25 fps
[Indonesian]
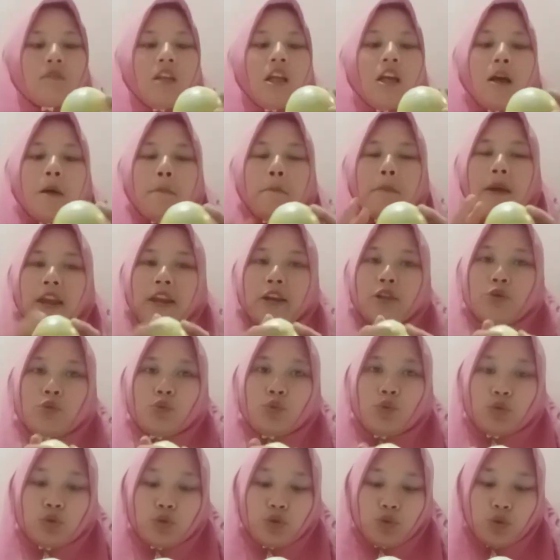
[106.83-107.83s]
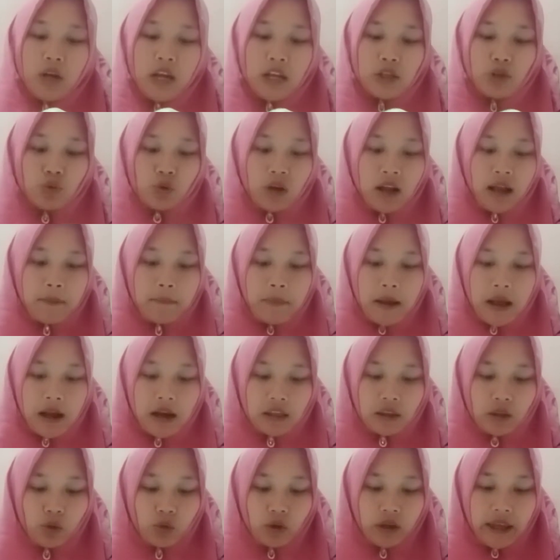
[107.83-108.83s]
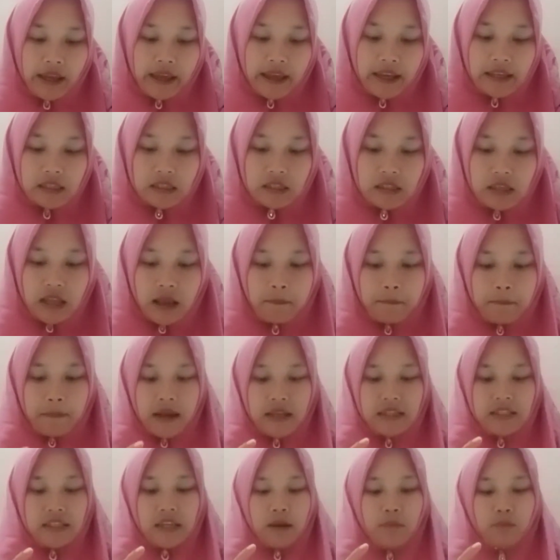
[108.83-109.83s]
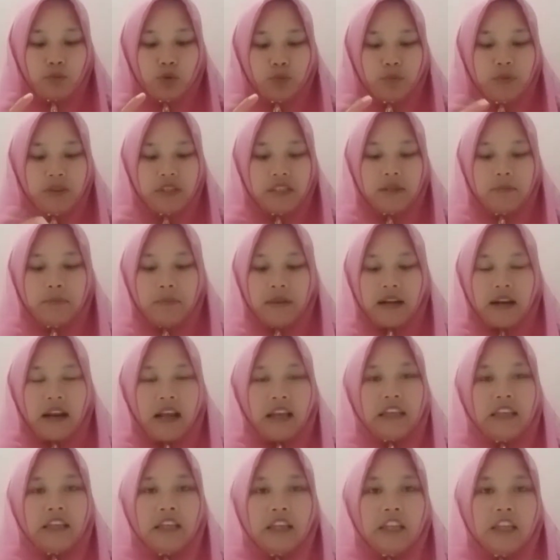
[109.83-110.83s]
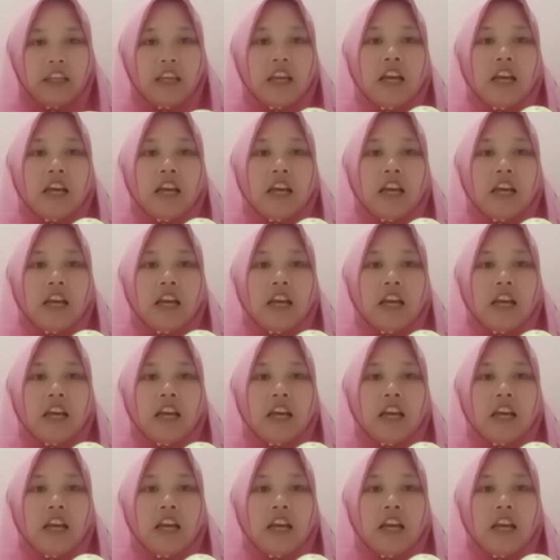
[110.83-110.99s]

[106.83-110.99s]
Mbak ini su juga suka banget loh guys sama jambu biji merah ini.